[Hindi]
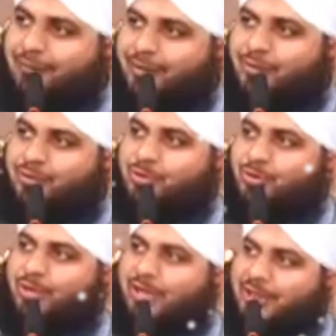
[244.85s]
वहाँ
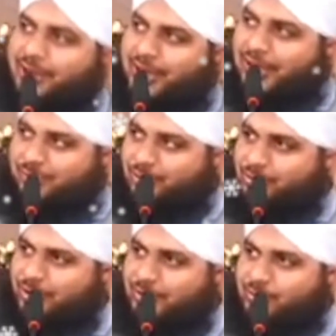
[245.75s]
रसूलुल्लाह की नात
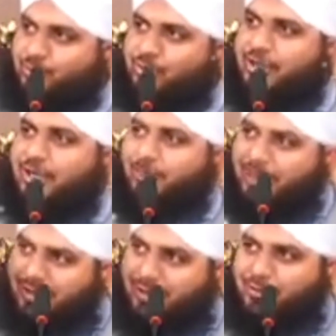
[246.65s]
होती है हुजूर घर में
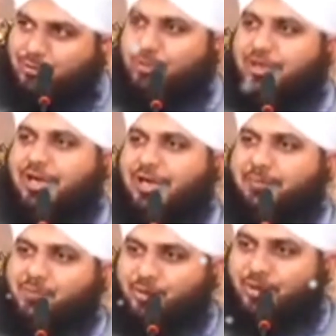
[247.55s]
अल्लाह रसूल का
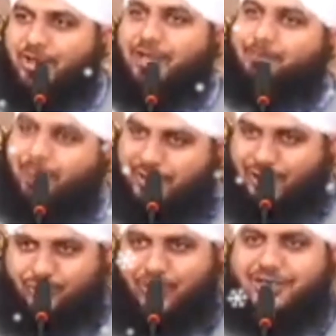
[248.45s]
नाम छोड़ के भरा
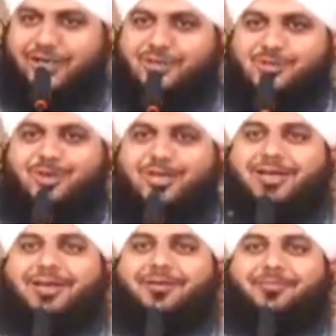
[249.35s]
हुआ घर छोड़ के
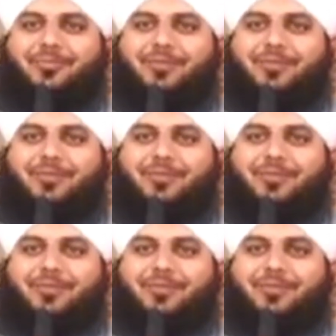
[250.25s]
आया हूँ